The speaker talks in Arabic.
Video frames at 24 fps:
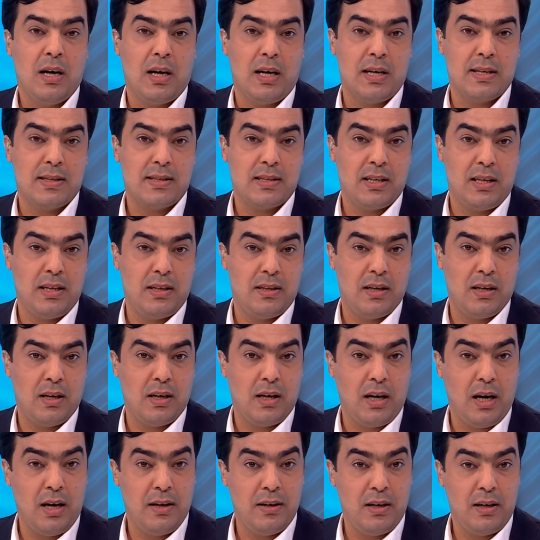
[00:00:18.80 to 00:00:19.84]
السيدة
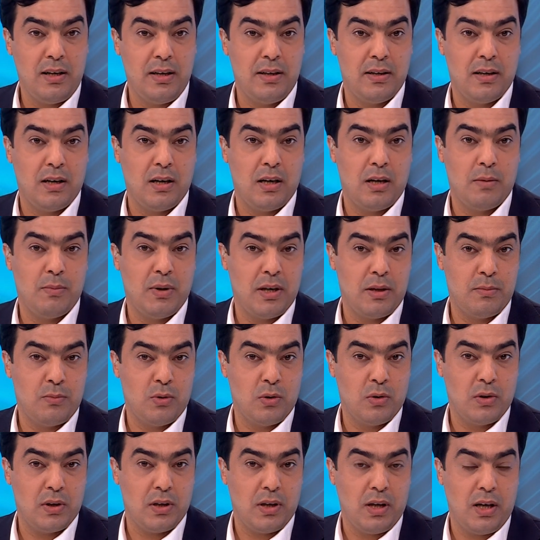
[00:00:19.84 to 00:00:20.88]
أنالينا
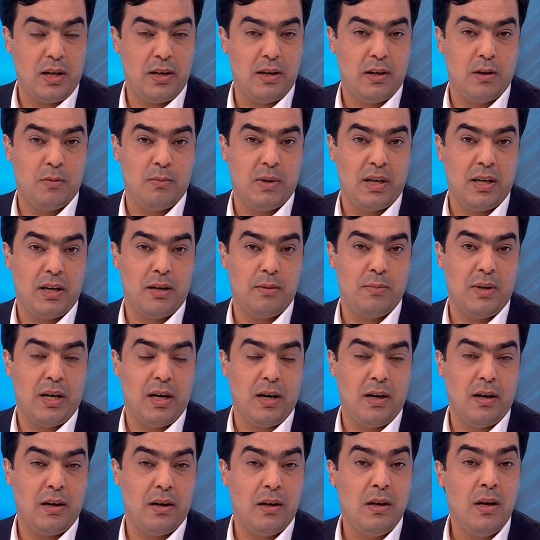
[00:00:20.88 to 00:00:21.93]
بيربوك اليوم
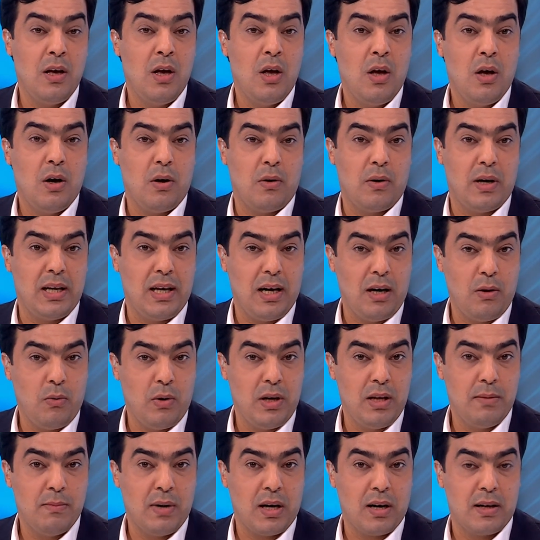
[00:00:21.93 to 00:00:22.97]
الأربعاء
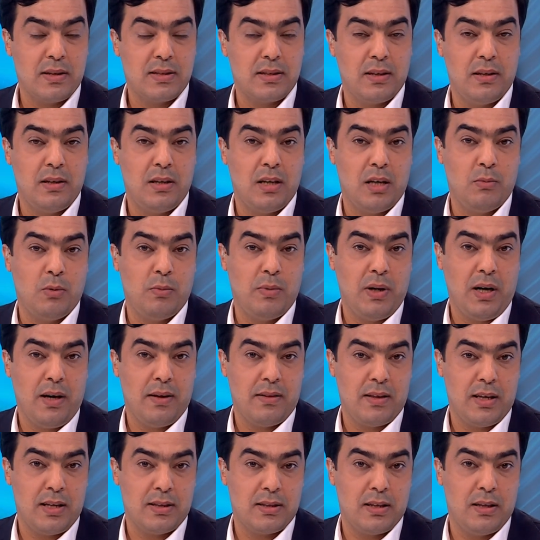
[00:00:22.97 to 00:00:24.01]
ولأول مرة
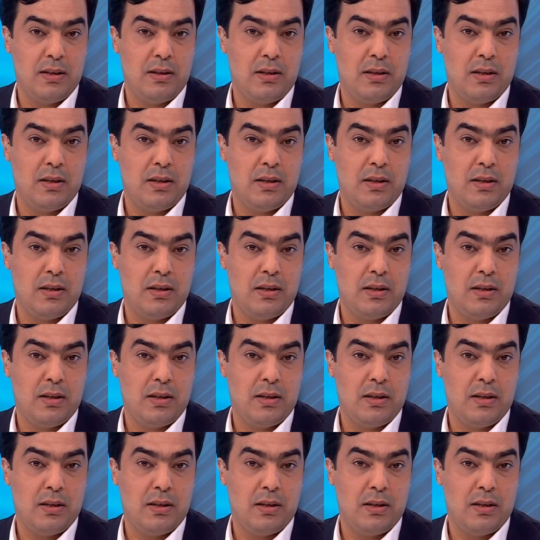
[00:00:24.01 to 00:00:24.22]
مباحثات